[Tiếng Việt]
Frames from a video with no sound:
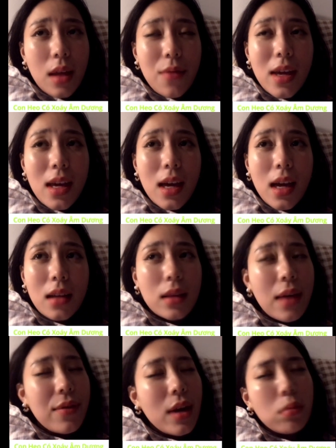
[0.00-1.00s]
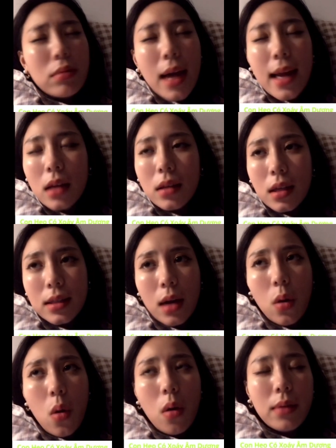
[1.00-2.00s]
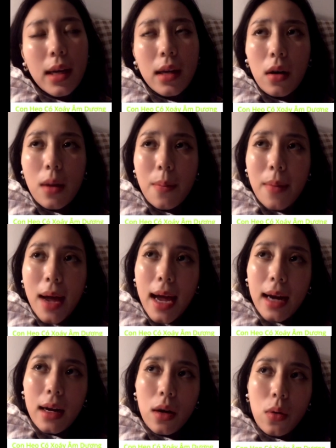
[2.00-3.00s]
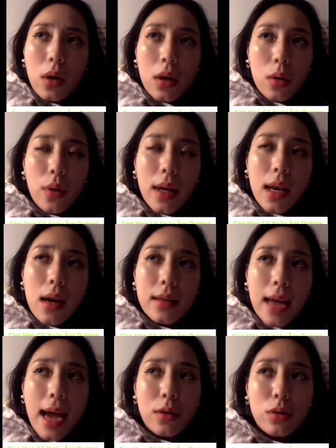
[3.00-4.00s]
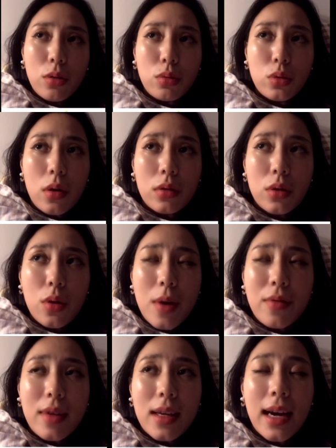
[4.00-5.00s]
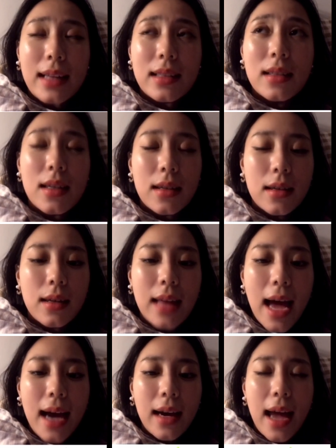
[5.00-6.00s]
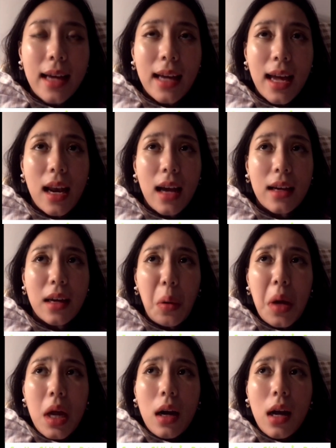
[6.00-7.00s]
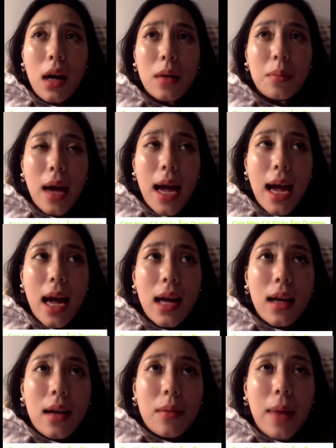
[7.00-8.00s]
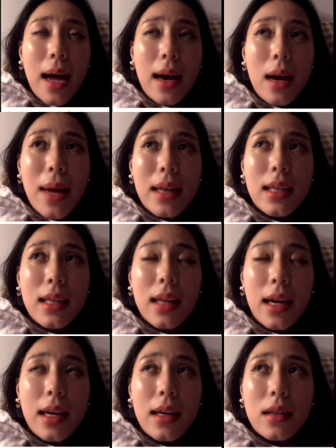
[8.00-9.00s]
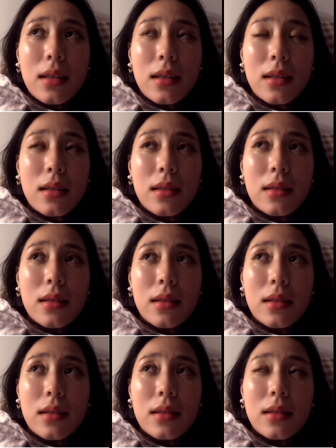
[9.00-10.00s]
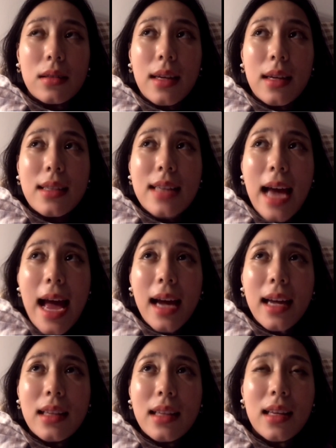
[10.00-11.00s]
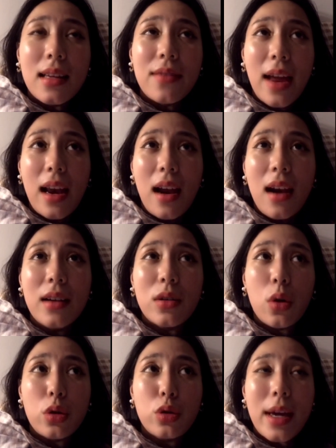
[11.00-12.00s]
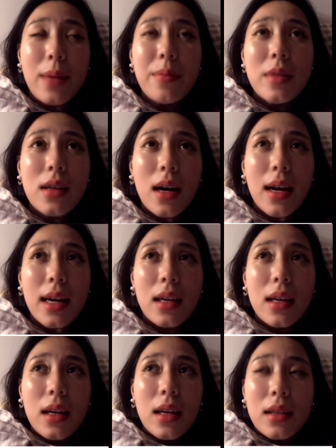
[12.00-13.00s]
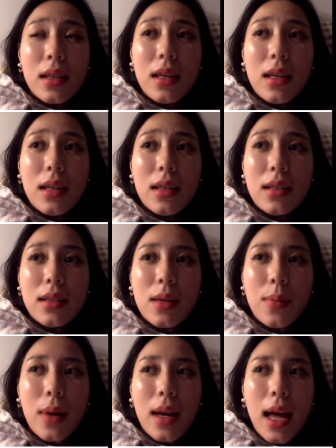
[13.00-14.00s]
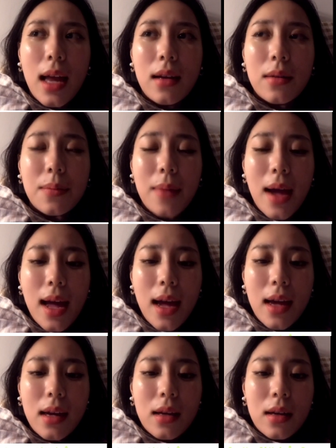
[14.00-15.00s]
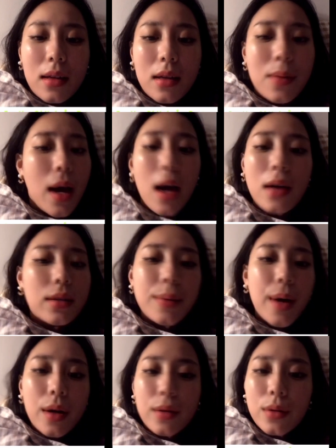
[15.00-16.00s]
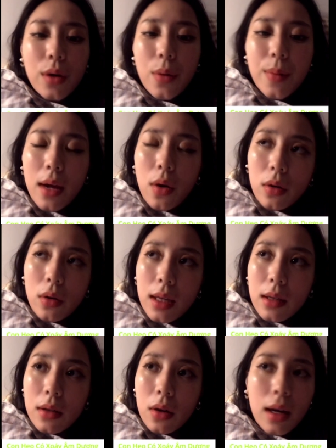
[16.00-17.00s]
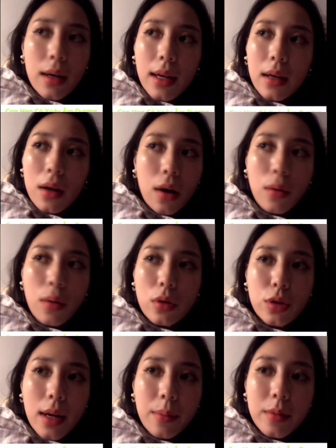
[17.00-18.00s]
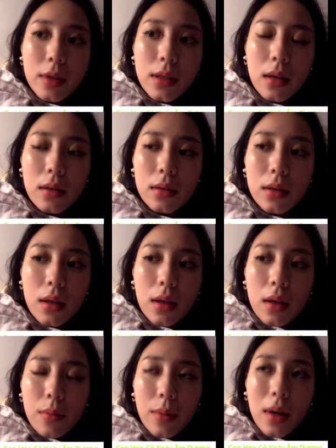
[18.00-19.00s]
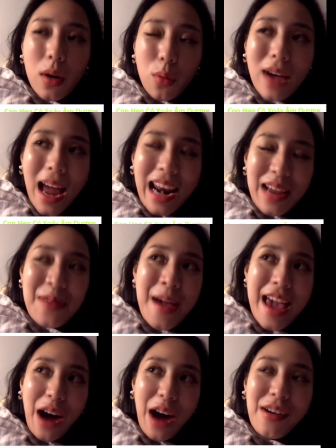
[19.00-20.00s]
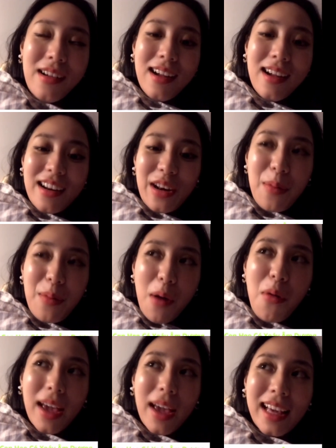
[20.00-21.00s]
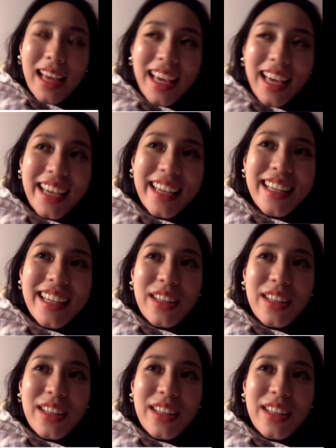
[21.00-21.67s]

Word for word: Tại vì á, tại vì lúc đấy là thật ra cô không nghĩ nó là ma đâu, cô nghĩ lợn nhà ai nó sổng chuồng thôi. Bởi vì ngày người người ta người hay kể là kiểu lợn mà mà các bạn nhìn thấy ở ở, ở, ở nghĩa trang ấy thì phải là lợn có xoáy âm dương ấy thì thì mới là lợn ma ấy. Nhưng mà nhưng mà hôm đấy cô nhìn con lợn đấy nó không có xoáy âm dương và nó cũng khá là béo. Nó bé ục ịch ấy.